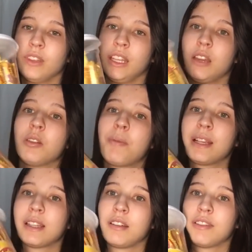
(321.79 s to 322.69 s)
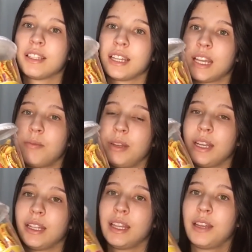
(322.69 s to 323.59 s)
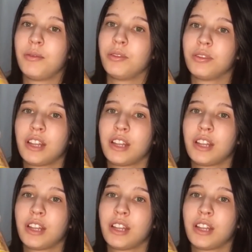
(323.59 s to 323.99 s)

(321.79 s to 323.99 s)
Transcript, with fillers: E eu tô pensando em fazer aquele brigadeiro